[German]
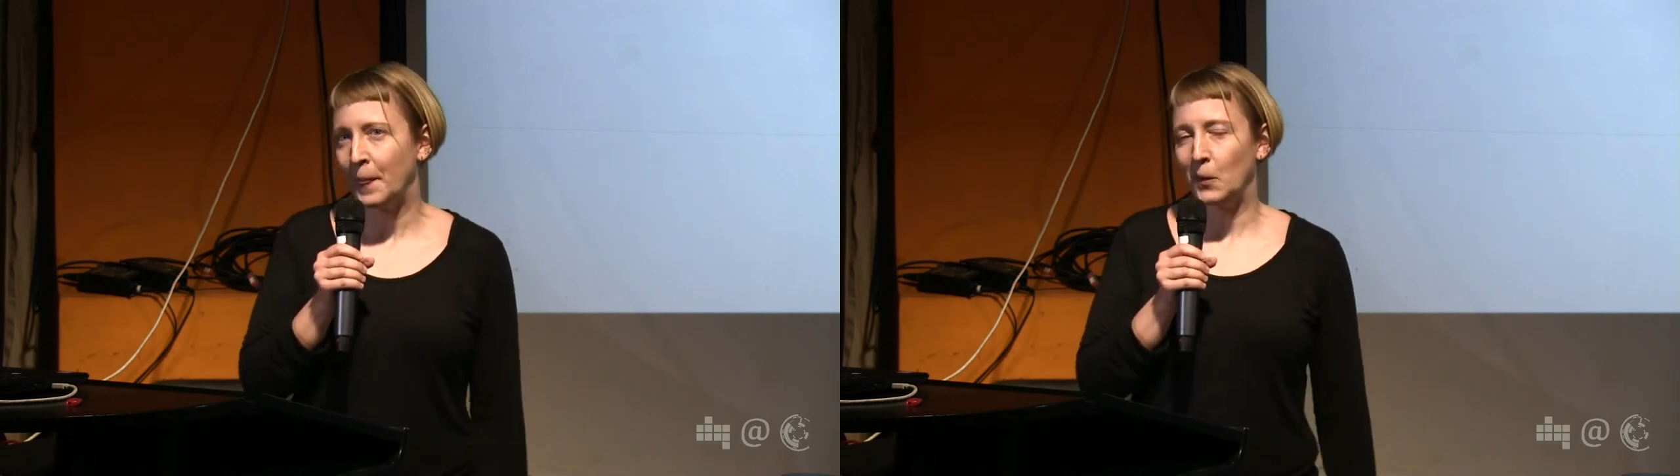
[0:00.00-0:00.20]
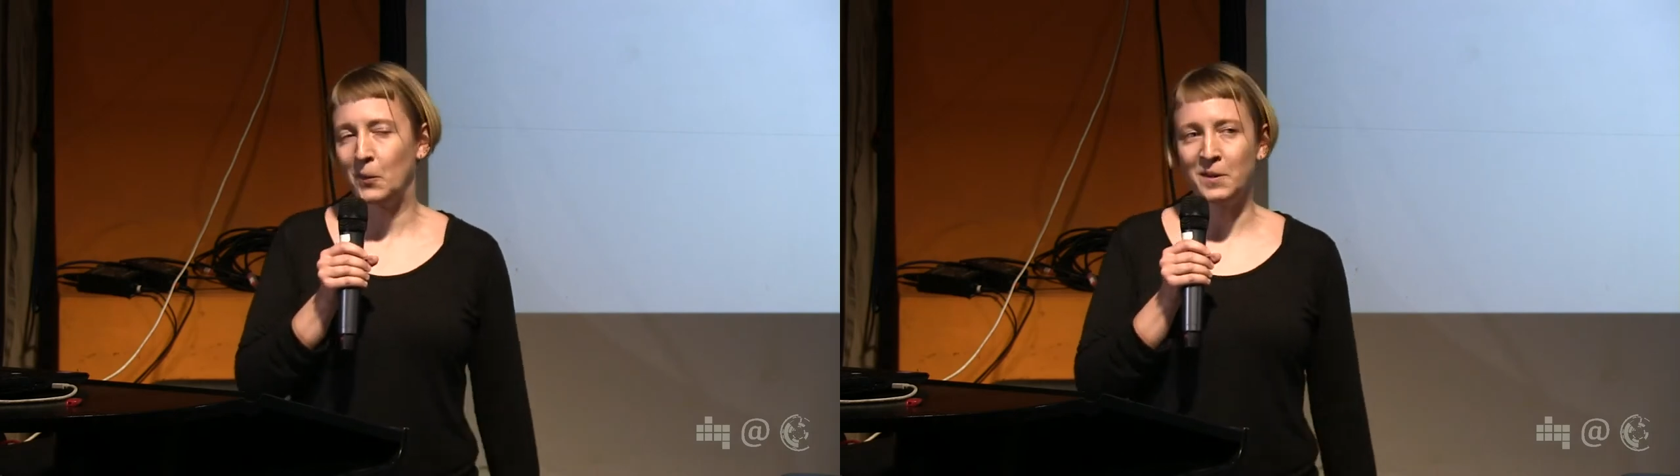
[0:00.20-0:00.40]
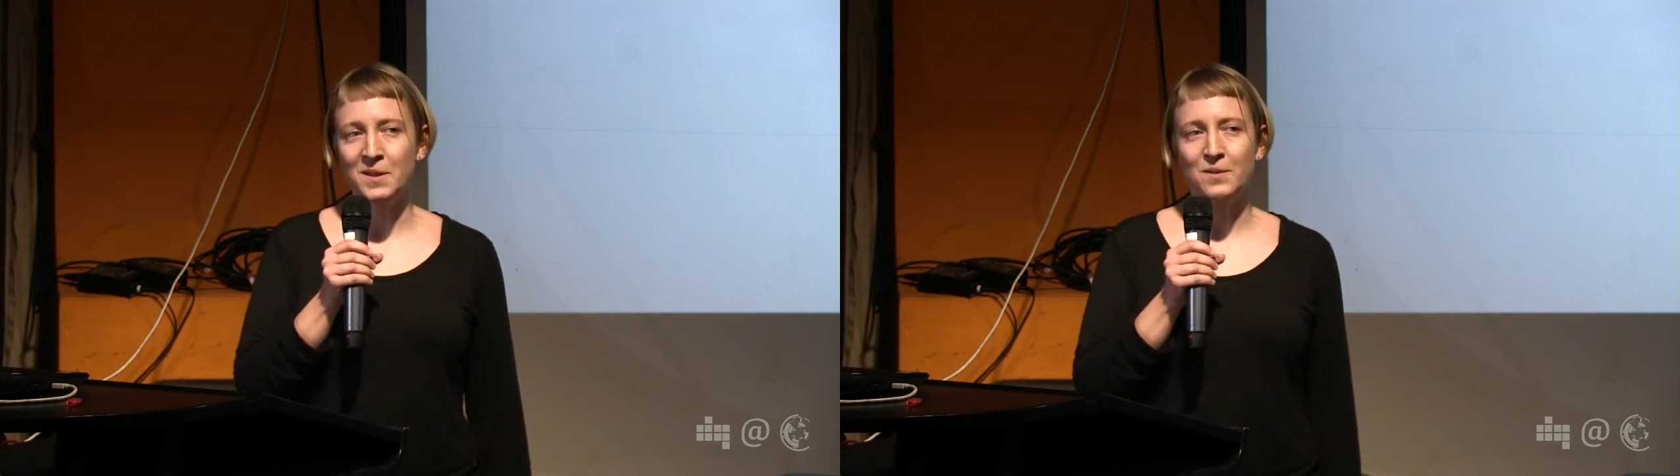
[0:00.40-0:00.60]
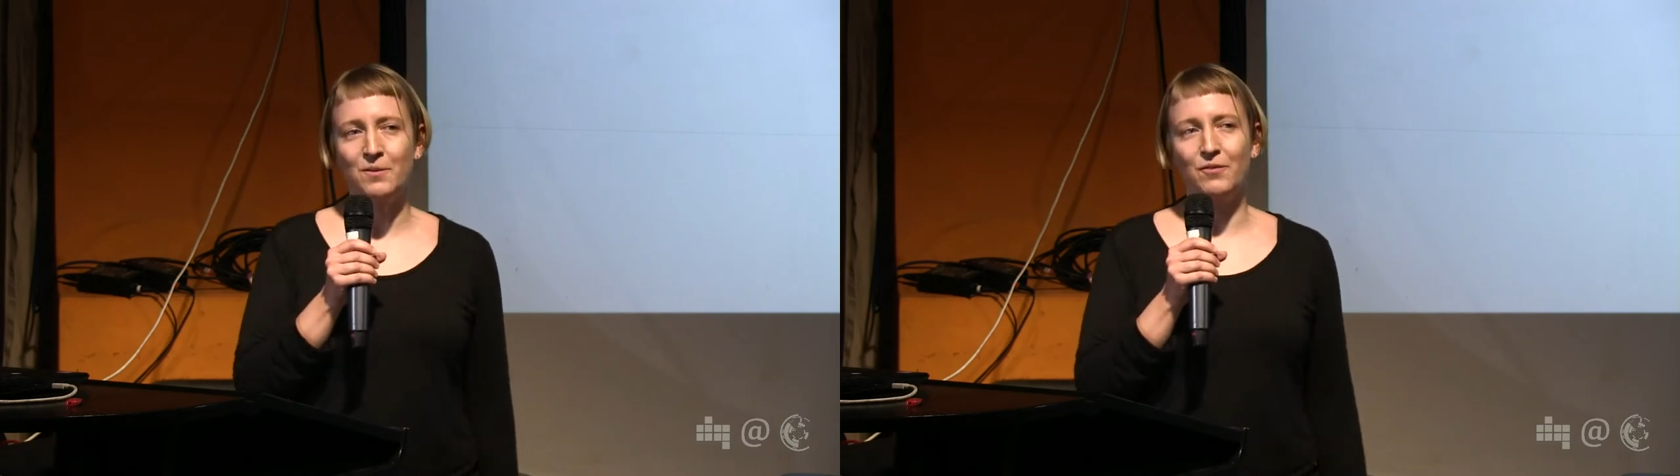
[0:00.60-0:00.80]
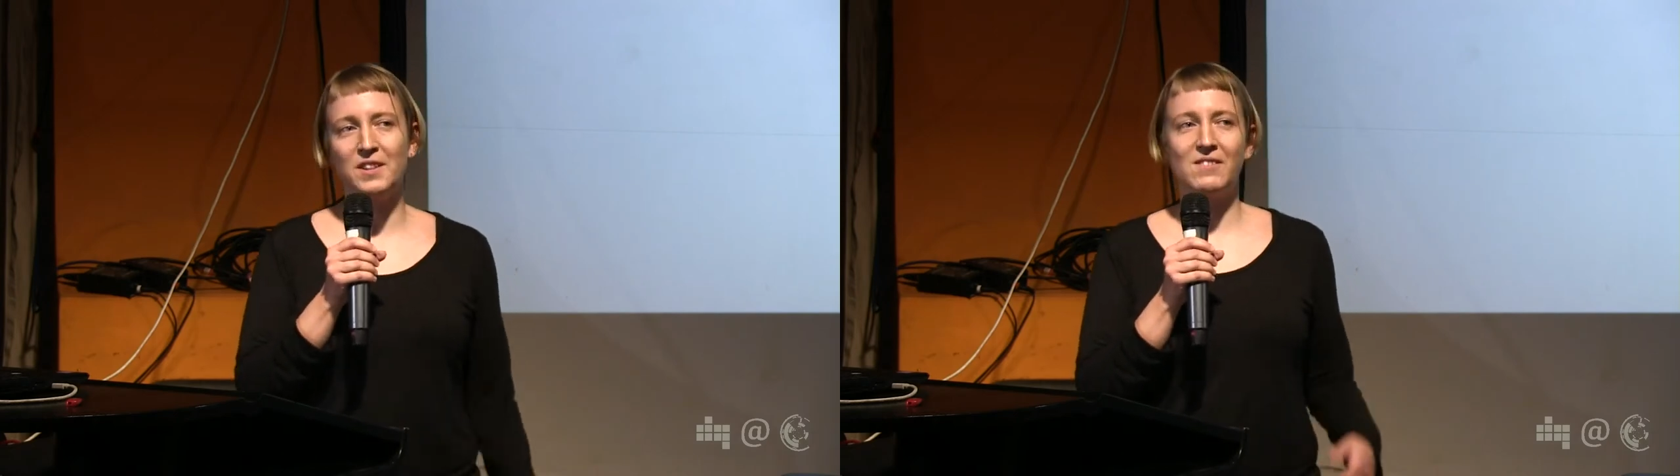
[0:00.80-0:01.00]
Und
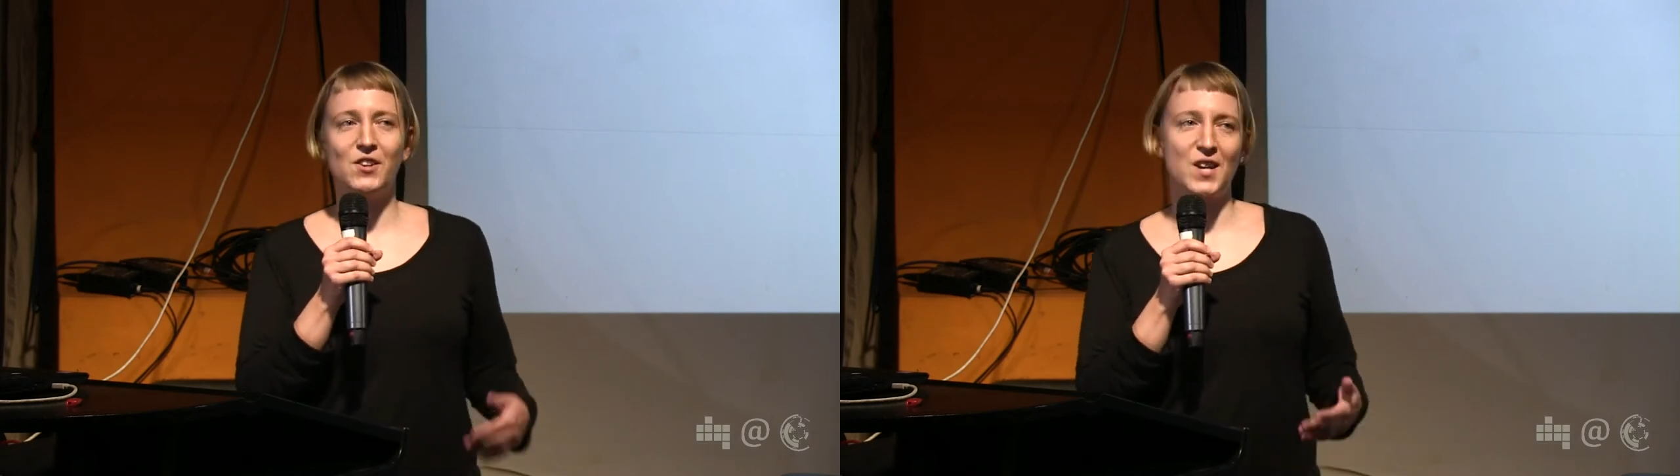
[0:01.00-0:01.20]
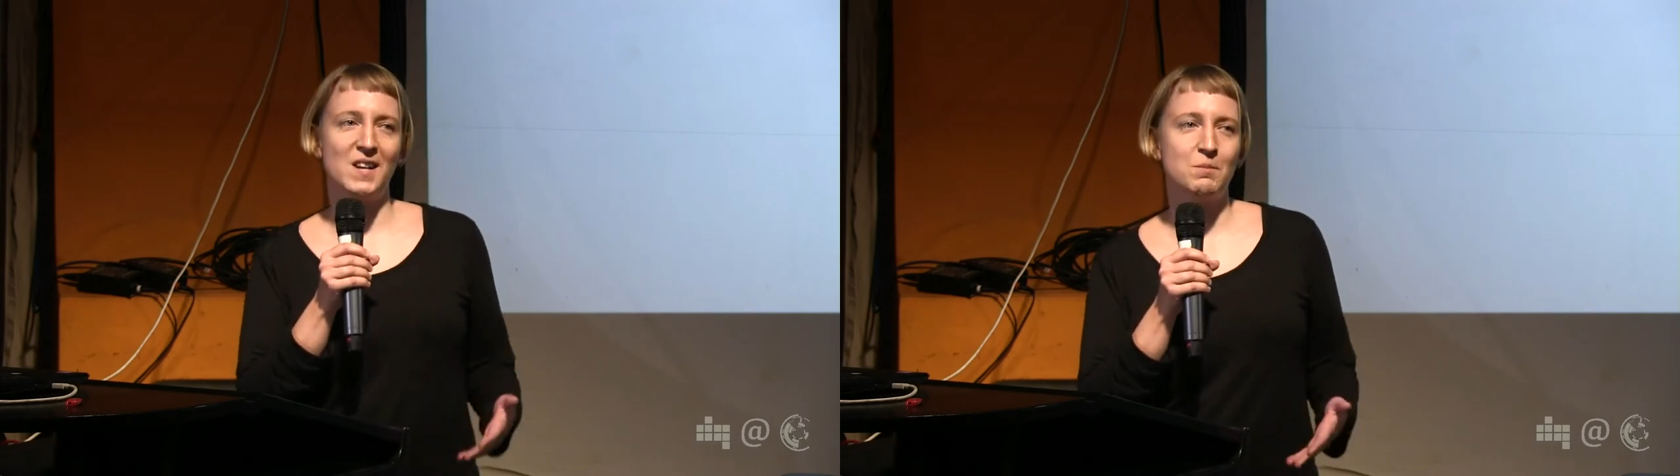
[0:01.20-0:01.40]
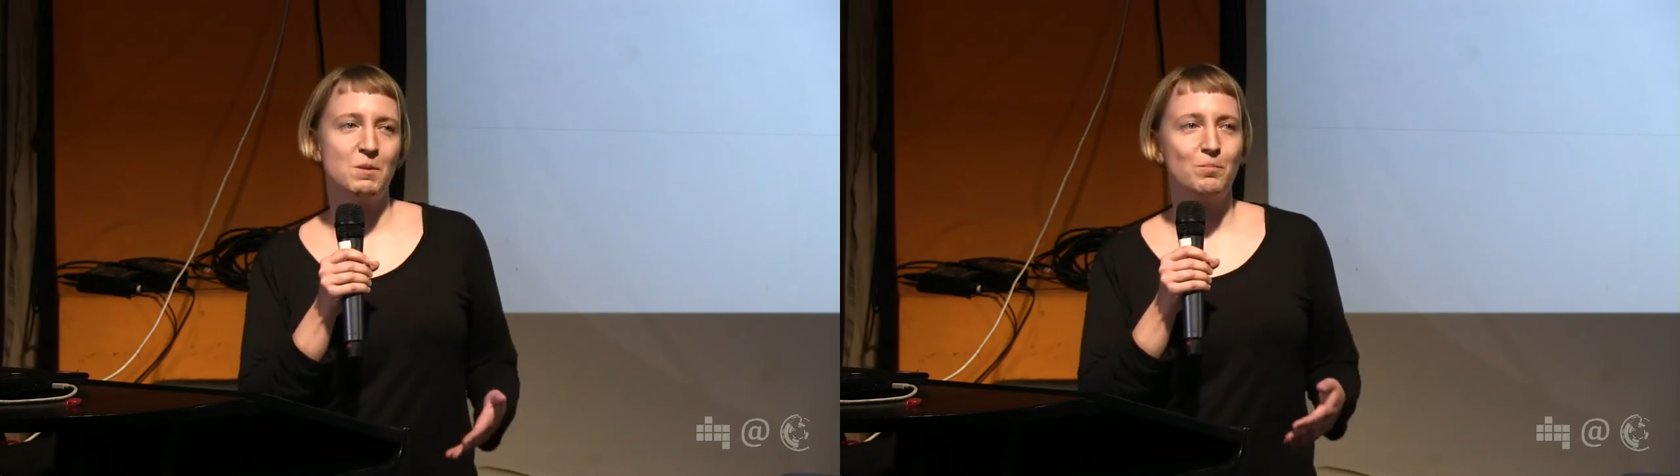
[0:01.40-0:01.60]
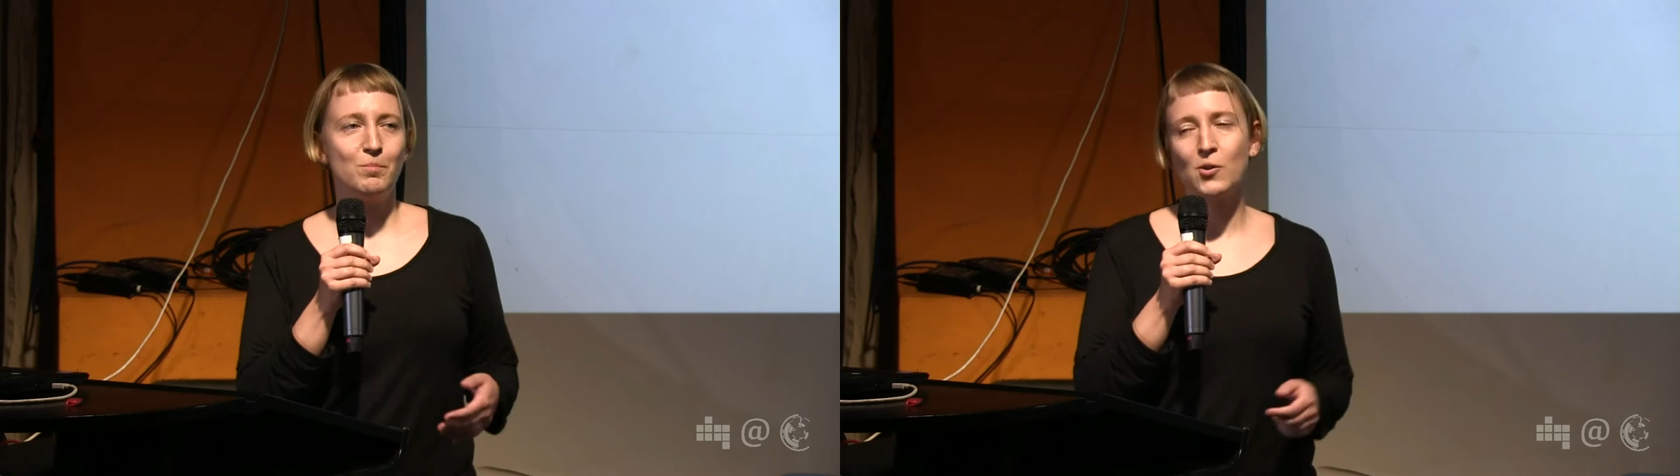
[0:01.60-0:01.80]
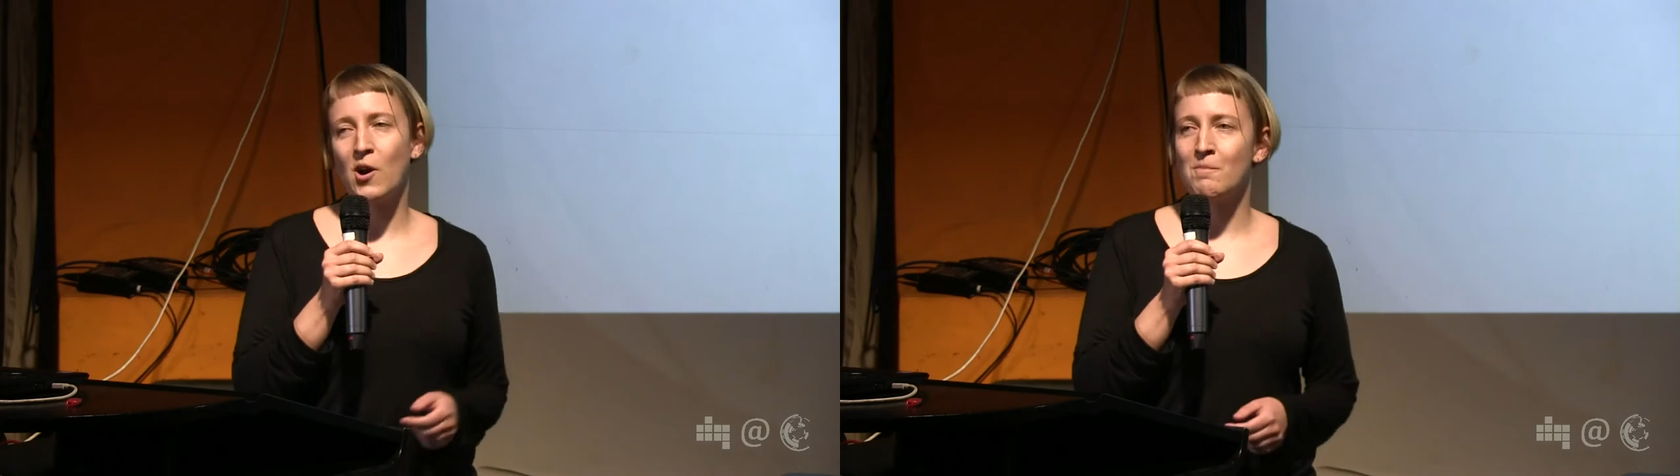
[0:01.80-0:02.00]
wie ihr wahrscheinlich
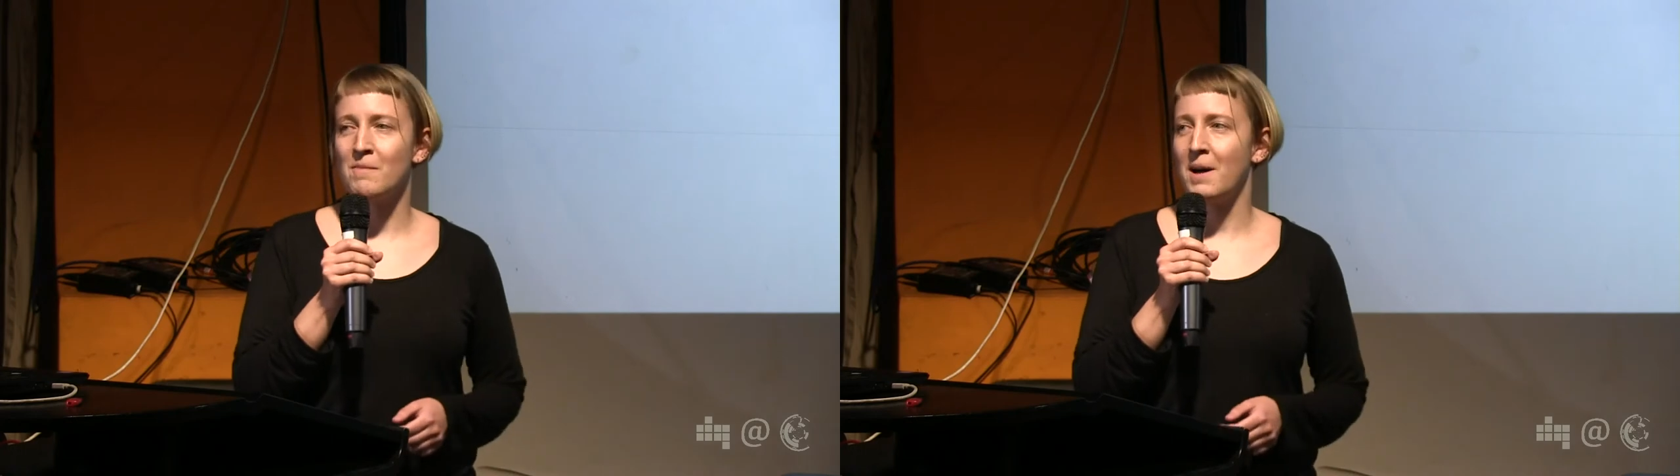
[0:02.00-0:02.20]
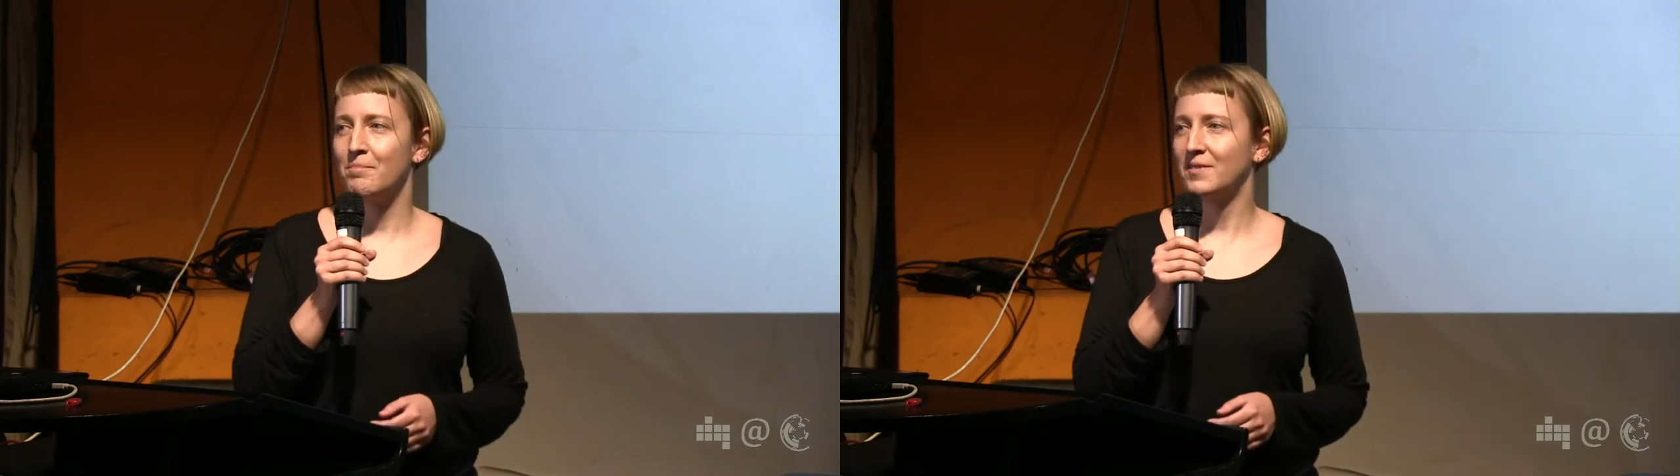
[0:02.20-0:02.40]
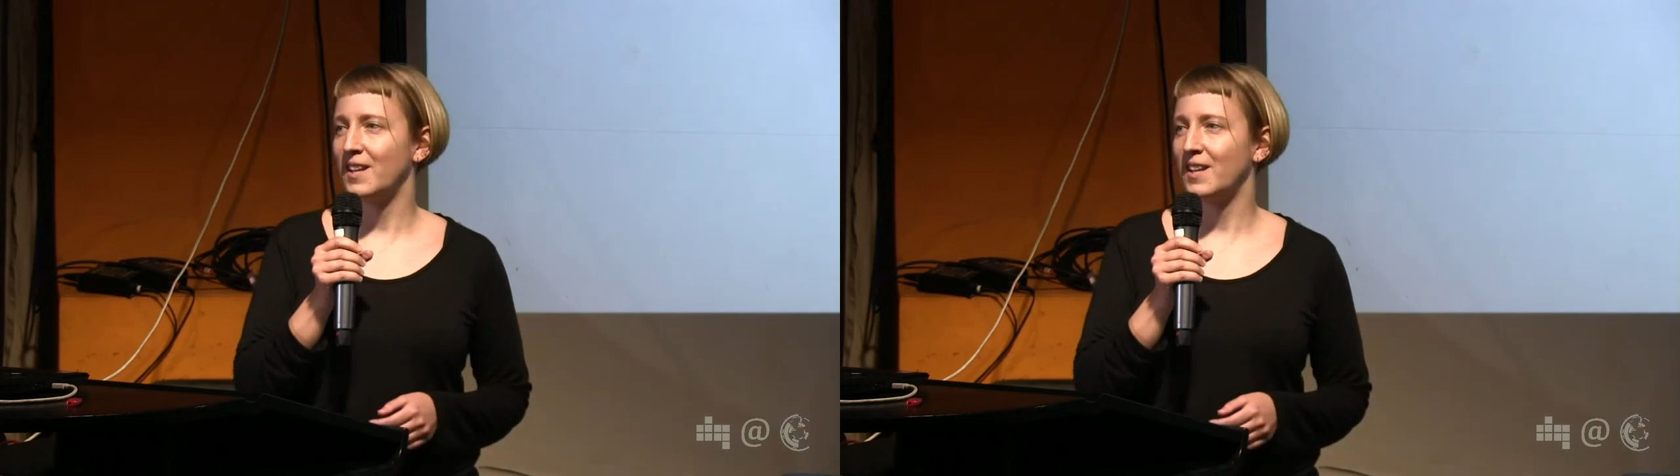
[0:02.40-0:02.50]
mitbekommen habt,